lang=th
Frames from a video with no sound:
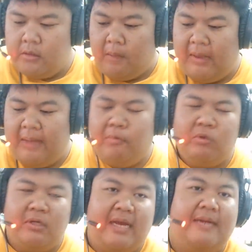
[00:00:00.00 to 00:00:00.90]
ต่อมาพู
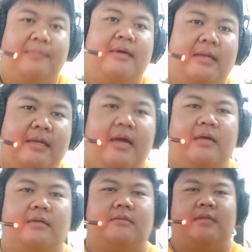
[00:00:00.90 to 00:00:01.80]
ดถึงการดำเนินเรื่อง
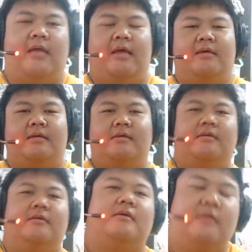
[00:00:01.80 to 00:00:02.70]
นะ
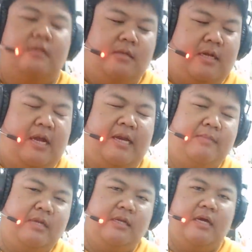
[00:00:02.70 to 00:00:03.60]
การ
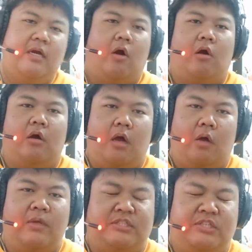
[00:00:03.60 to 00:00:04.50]
ดำเนินเรื่องของ
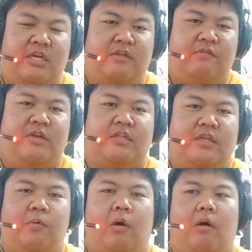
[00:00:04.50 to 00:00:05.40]
Avengers
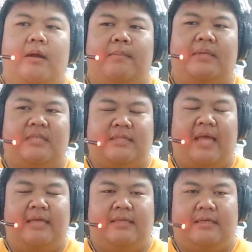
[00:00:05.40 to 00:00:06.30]
Infinity War เนี่ยมันจะ
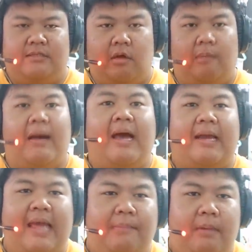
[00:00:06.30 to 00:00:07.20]
ต่างจากสองภาค
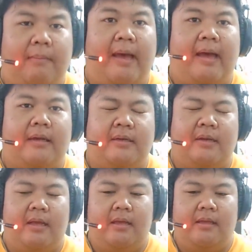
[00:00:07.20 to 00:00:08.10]
แรกมา
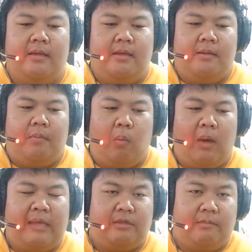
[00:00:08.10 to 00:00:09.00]
กๆนะเพราะ
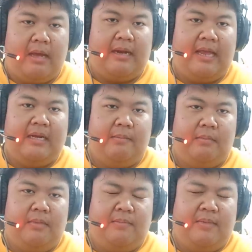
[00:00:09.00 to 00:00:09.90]
ว่าสองภาคแรกเนี่ย
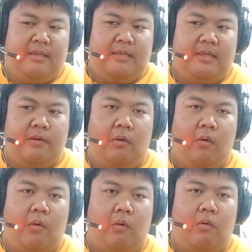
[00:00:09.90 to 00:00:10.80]
มันเหมือนเป็นฮีโร่
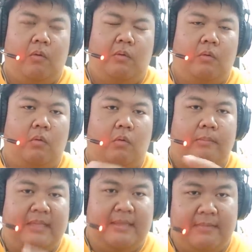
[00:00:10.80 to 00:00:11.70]
รว
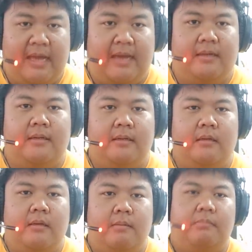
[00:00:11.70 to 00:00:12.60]
มทีมกัน
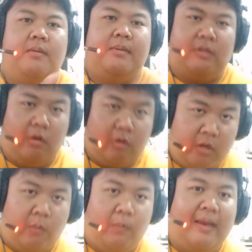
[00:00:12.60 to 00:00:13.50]
เพื่อไปต่อก
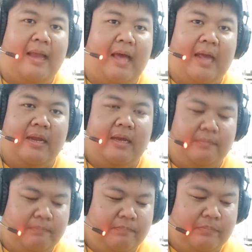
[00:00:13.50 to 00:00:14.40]
รกับวายร้ายนะครั
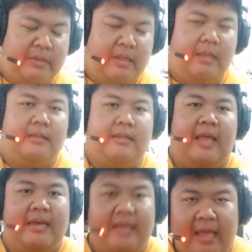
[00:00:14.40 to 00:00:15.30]
บแต่
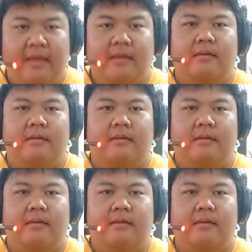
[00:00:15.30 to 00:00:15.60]
อันเนี้ย